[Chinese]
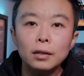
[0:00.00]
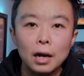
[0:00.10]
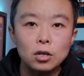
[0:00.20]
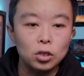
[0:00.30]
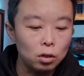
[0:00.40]

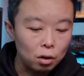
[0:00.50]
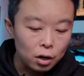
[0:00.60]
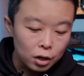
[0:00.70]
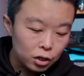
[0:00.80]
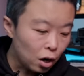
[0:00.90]
但是
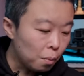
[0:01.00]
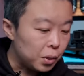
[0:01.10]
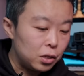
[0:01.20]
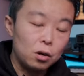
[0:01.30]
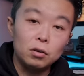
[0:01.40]
相
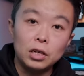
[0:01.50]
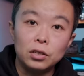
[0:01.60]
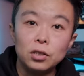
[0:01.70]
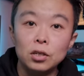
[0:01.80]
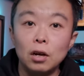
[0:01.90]
比较这
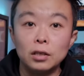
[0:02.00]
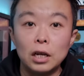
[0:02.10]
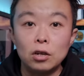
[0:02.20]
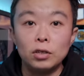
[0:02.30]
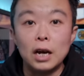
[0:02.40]
4个
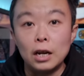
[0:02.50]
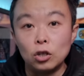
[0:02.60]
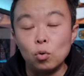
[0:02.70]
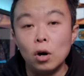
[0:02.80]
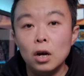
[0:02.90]
三脚架来
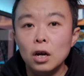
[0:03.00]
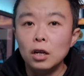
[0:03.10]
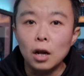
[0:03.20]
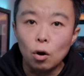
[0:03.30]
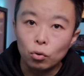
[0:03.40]
说，
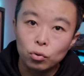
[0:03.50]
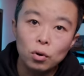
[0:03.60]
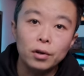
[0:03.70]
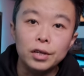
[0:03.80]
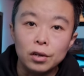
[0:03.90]
老需
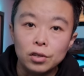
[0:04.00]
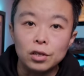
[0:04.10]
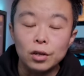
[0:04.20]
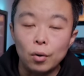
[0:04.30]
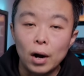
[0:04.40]
要拧
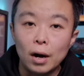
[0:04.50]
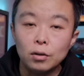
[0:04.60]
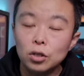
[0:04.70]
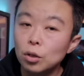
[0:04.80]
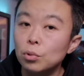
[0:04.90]
紧的话，
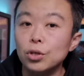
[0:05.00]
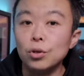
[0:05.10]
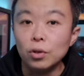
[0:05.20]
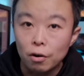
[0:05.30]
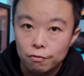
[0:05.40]
是不是
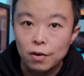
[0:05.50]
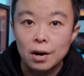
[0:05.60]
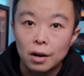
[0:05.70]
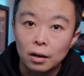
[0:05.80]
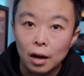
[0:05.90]
有点
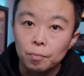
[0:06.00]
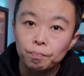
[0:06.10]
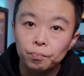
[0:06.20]
烦人了？